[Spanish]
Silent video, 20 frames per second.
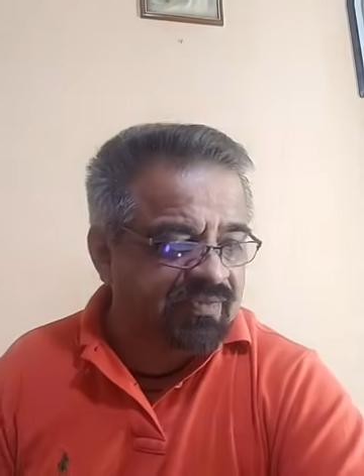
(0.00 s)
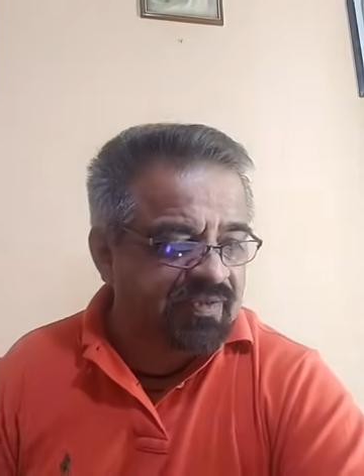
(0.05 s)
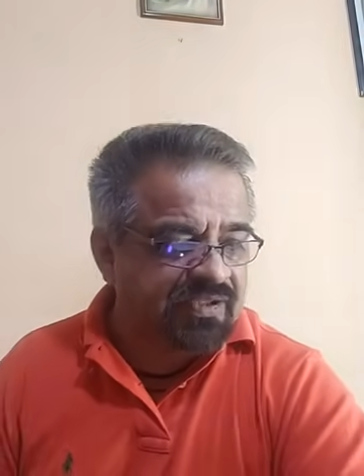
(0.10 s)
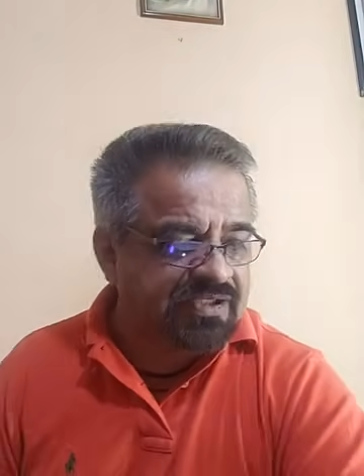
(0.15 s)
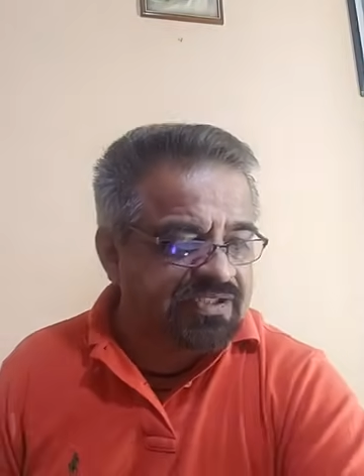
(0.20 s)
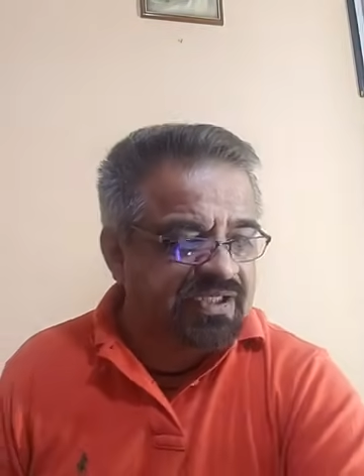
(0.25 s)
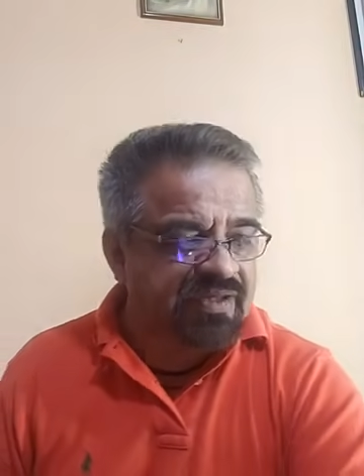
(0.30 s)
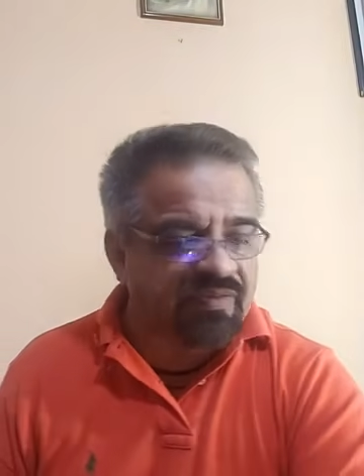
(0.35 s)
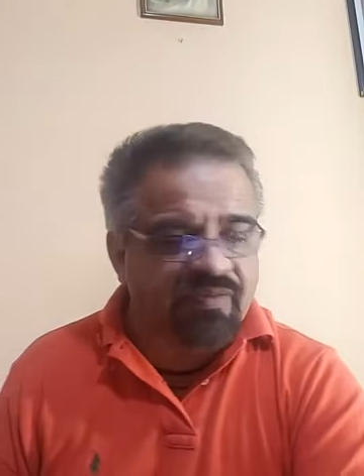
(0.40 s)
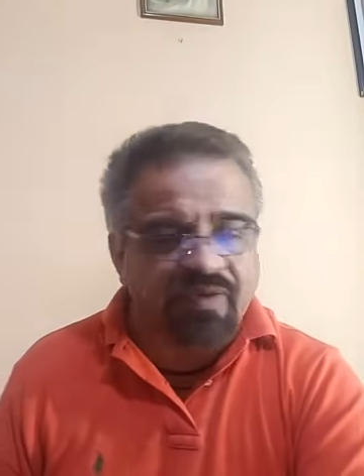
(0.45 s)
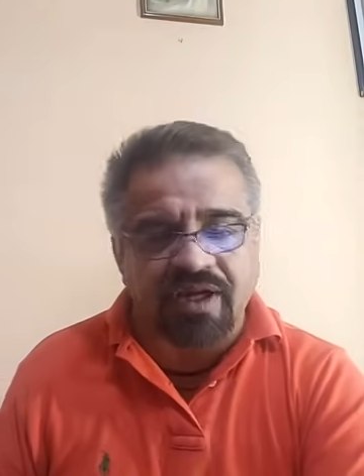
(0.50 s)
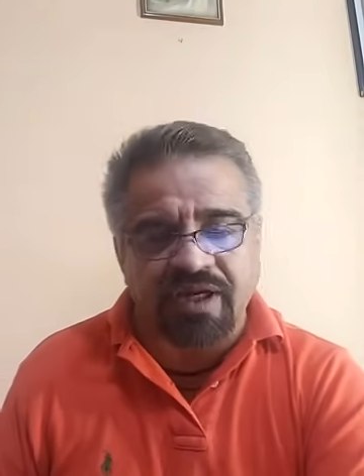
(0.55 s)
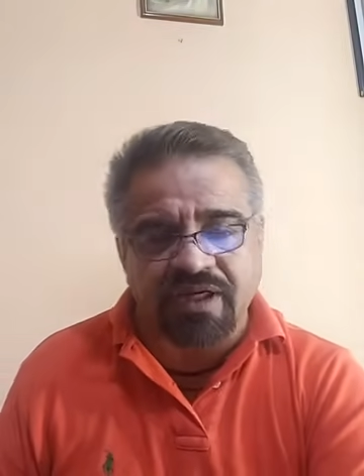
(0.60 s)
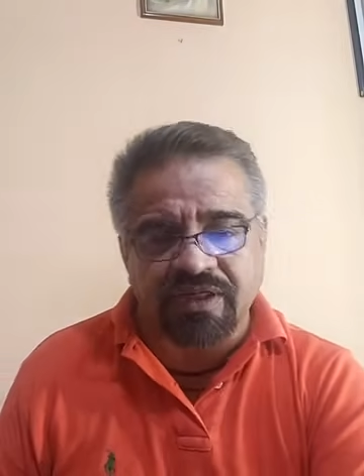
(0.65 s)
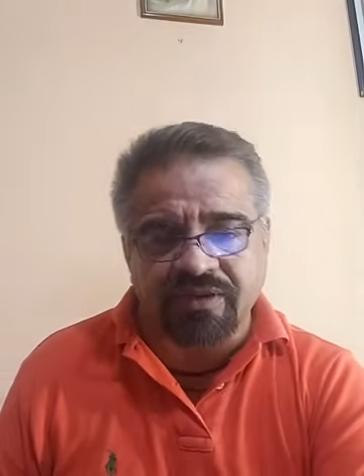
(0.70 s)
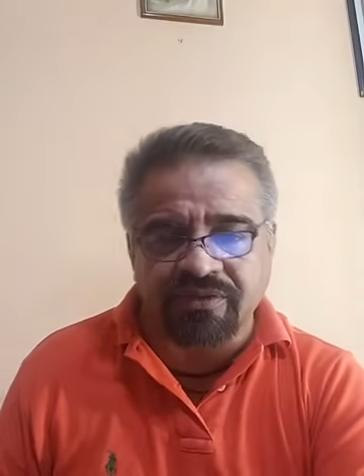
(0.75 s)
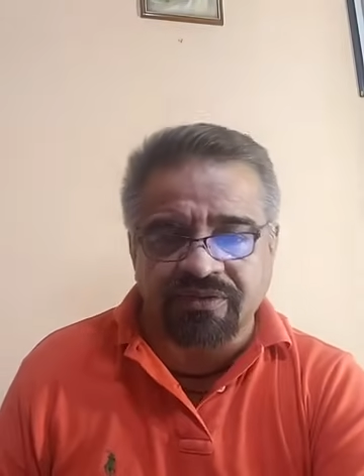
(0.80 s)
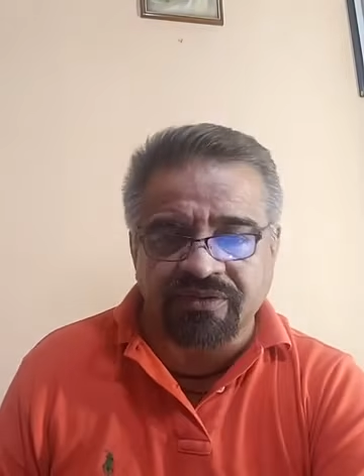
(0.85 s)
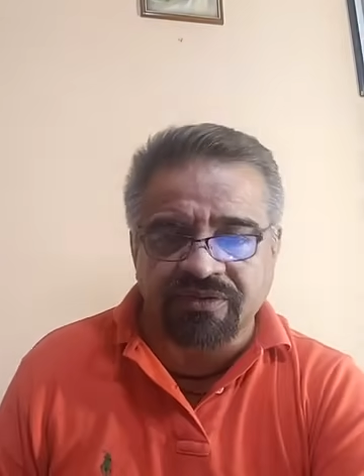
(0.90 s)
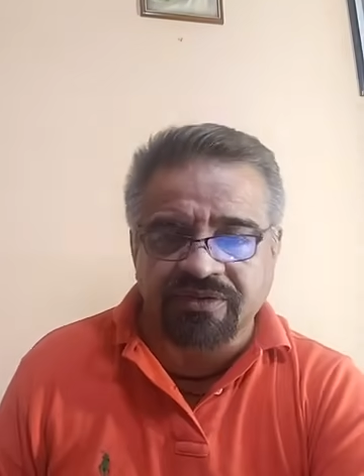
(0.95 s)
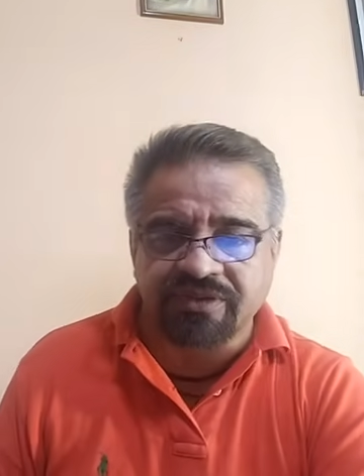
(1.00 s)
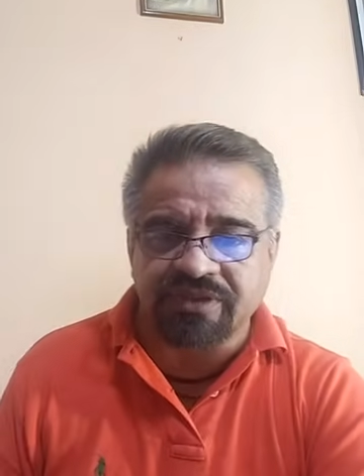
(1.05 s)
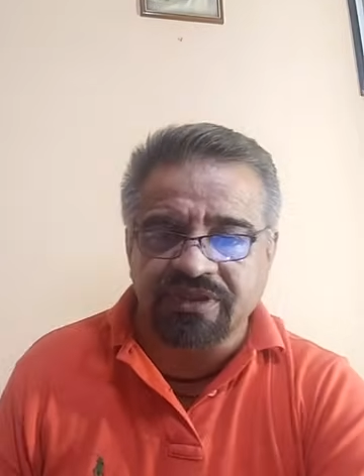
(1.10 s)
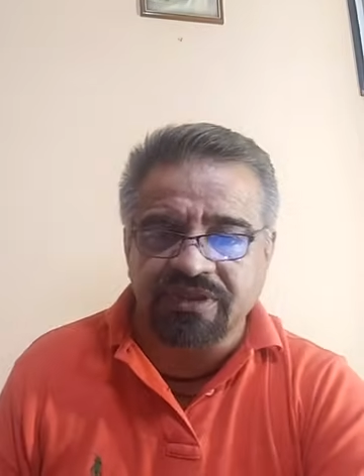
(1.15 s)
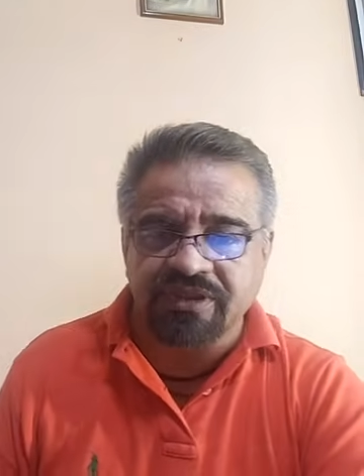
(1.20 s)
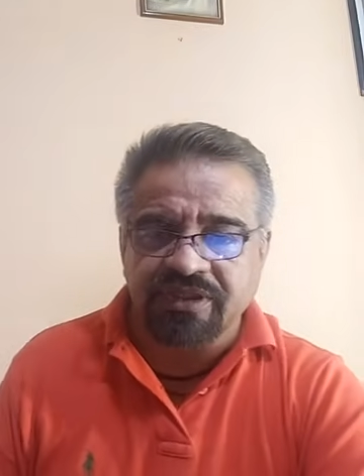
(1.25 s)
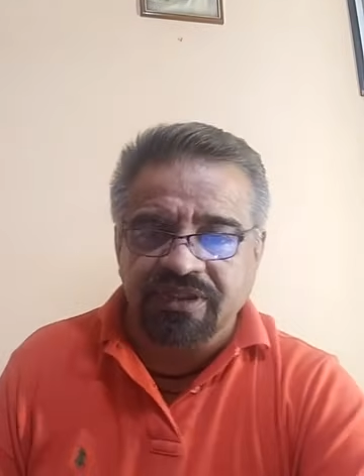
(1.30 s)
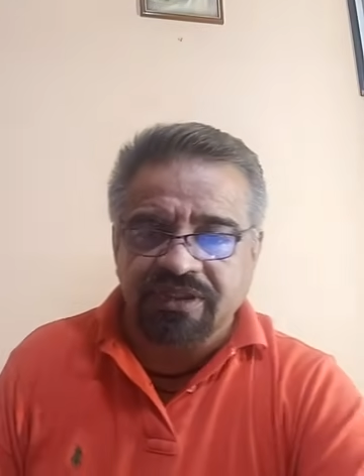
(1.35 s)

Coatzacoalcos